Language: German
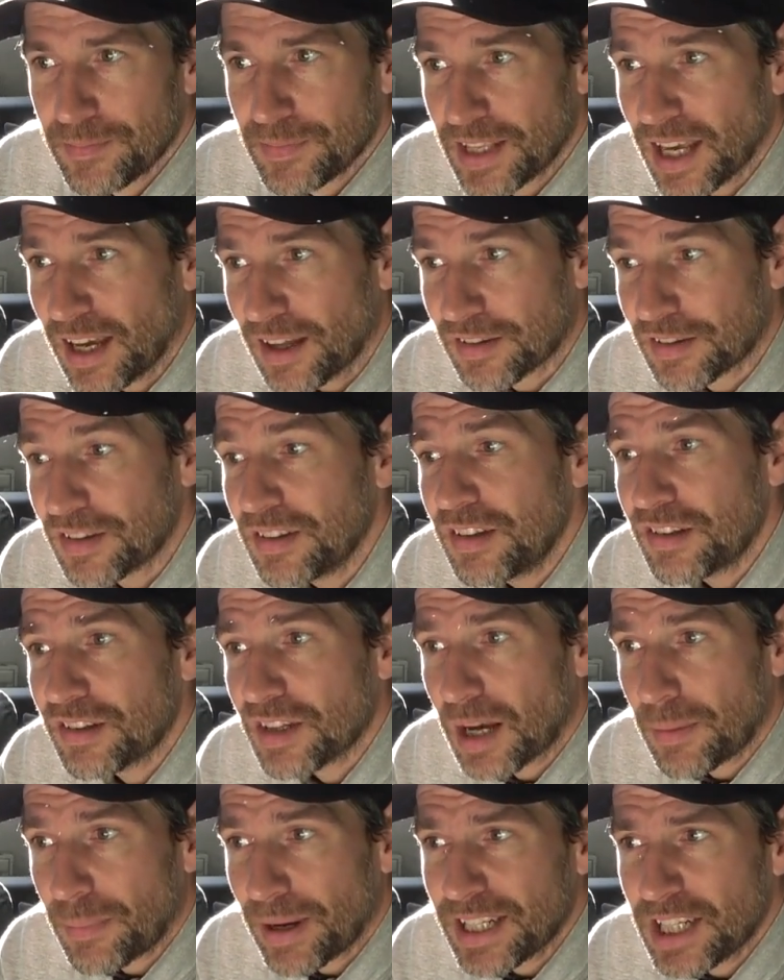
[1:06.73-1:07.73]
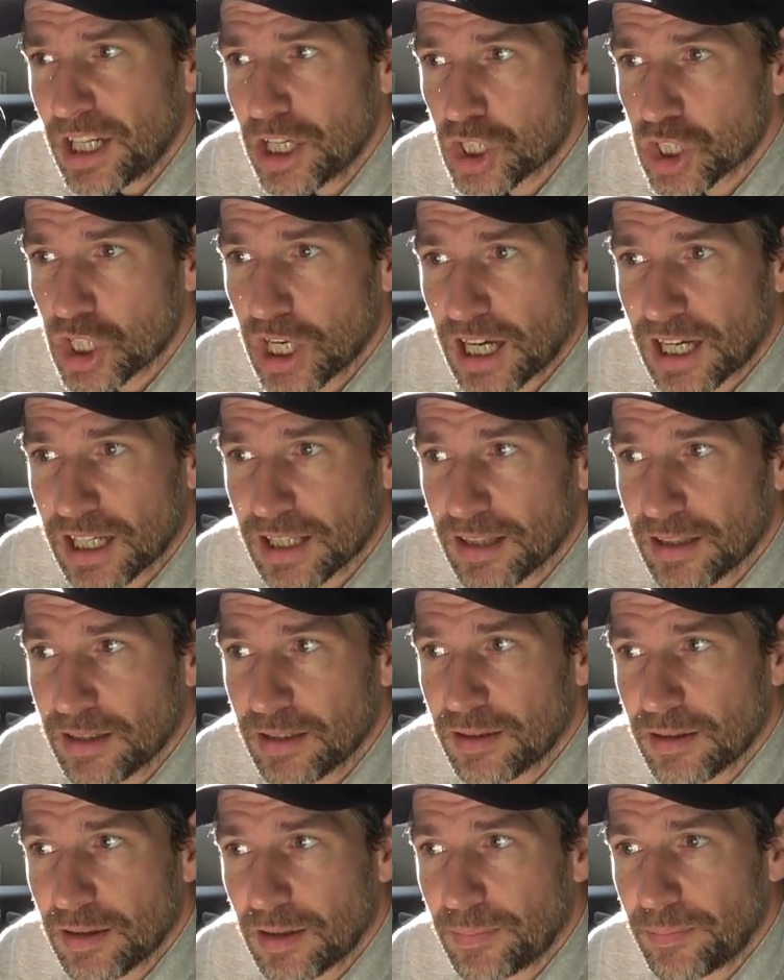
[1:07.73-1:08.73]
Ja, sind diese Rabattschlachten
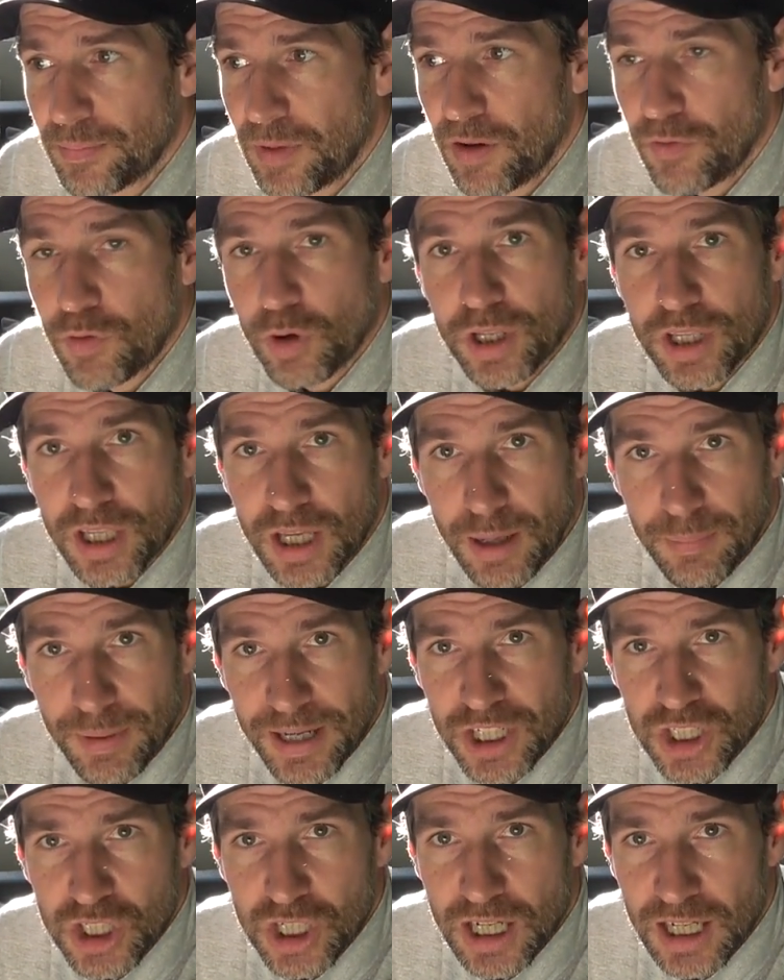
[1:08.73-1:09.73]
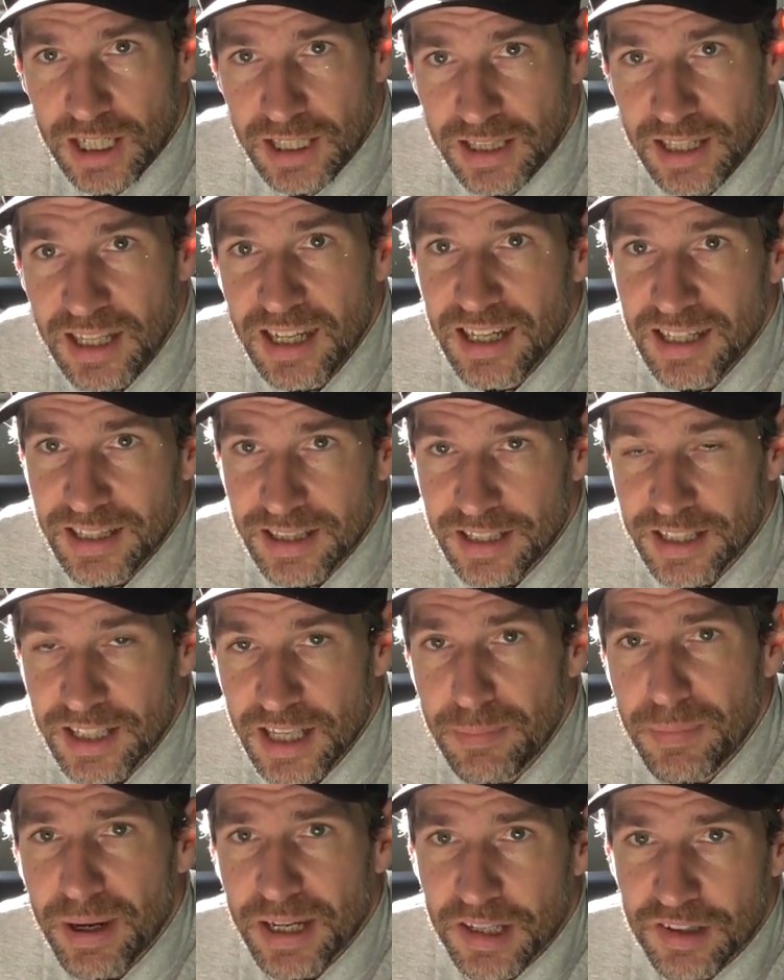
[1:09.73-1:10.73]
ähm, wirklich Rabattschlachten? Nicht
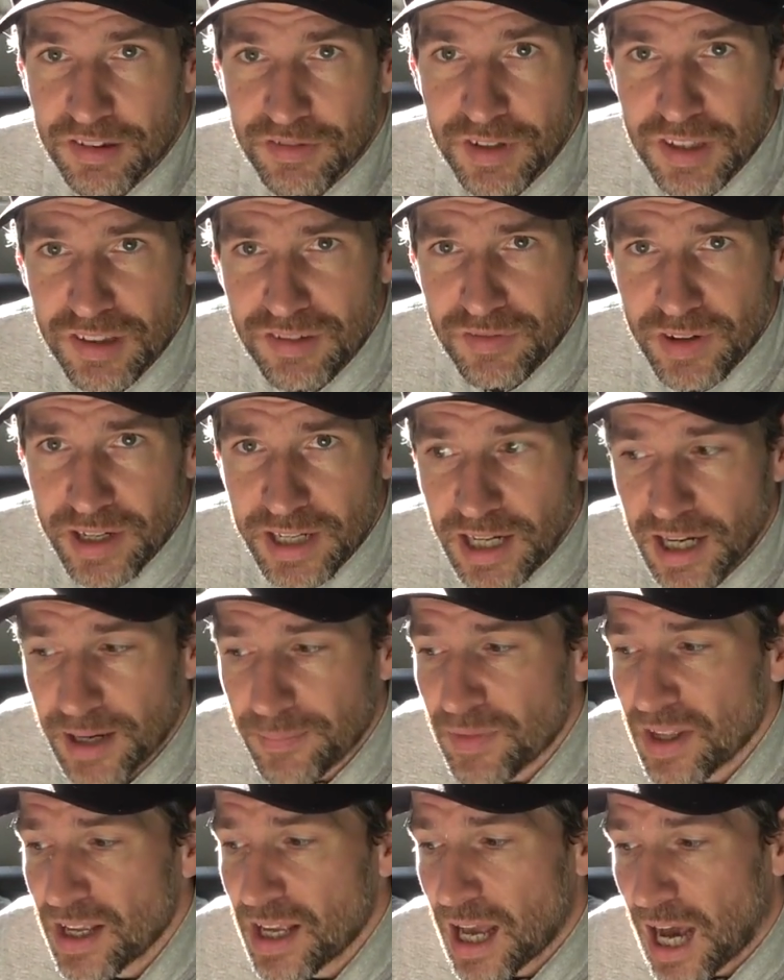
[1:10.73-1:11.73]
immer, das wissen wir ja.